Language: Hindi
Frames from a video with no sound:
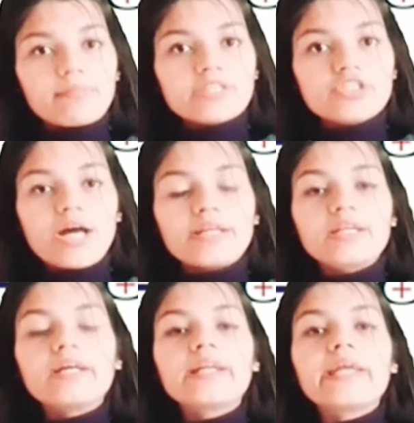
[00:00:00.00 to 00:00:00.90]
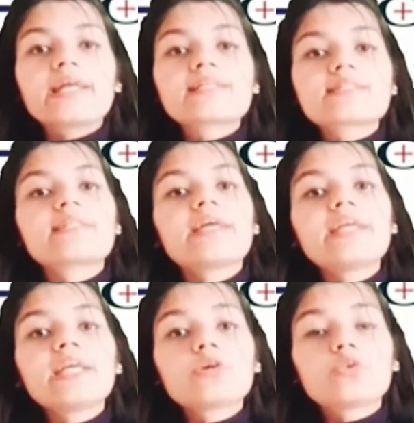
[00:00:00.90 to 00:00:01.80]
जानकर एक
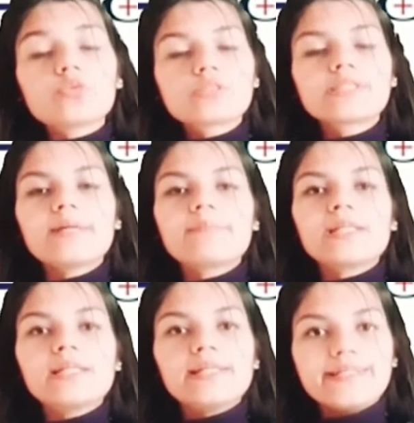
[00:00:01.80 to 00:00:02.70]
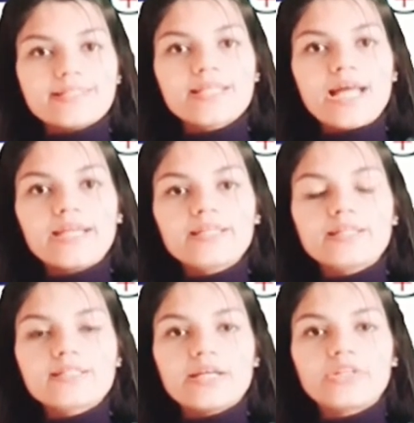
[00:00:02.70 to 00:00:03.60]
सही कोचिंग अपने लिए डिसाइड
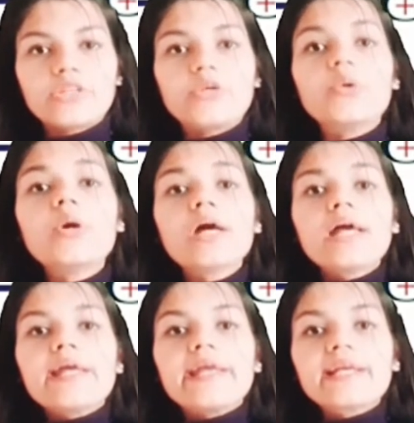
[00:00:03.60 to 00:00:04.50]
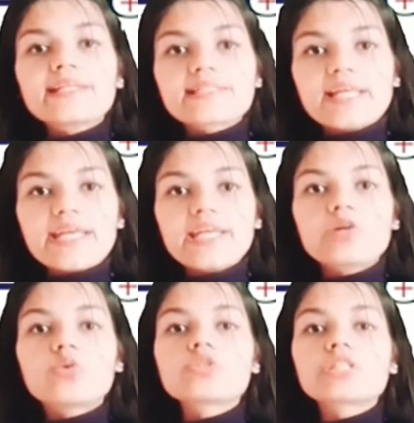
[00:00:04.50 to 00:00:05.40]
कर सकते हो एक सही
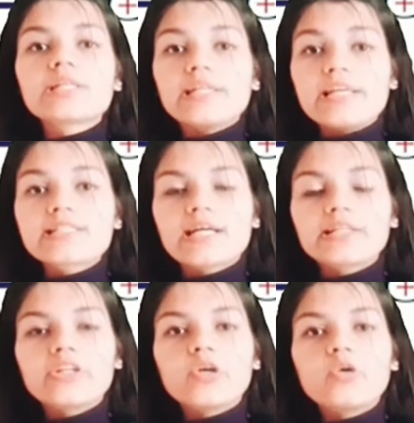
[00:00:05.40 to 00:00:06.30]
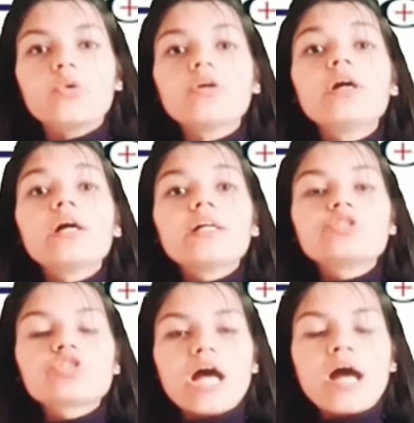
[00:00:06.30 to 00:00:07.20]
कोचिंग ले सकते हो
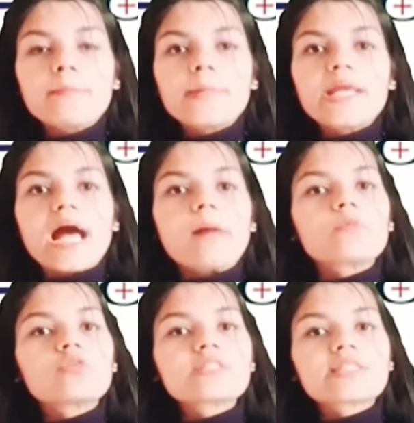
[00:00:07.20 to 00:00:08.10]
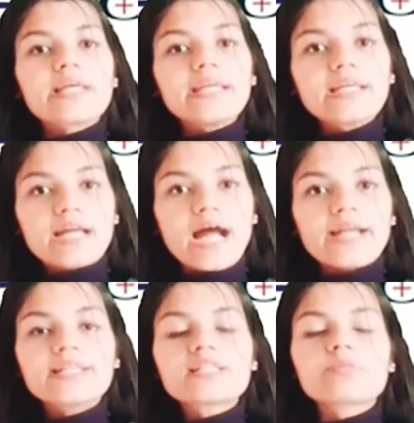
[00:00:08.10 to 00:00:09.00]
जहाँ पे आपको सही
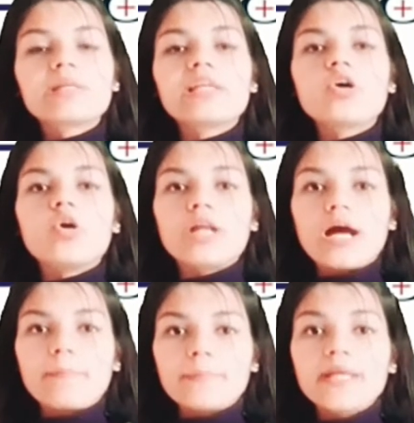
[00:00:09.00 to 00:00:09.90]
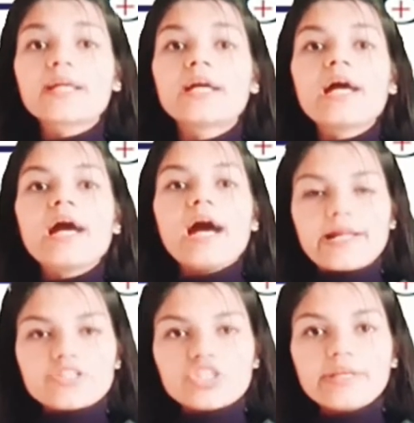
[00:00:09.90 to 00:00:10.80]
गाइडेंस मिले और आप एक
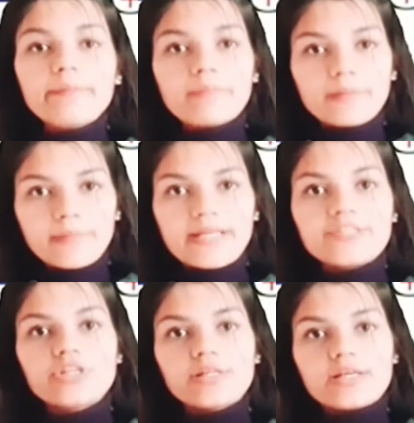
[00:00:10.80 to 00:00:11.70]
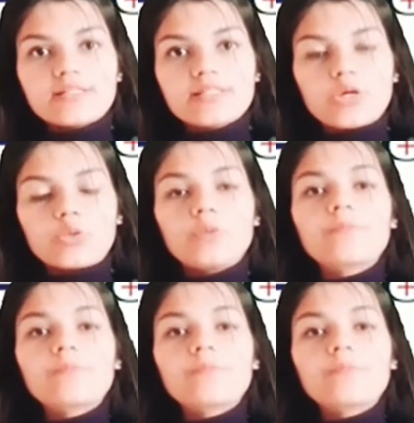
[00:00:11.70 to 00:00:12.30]
अच्छी प्रिपरेशन कर सको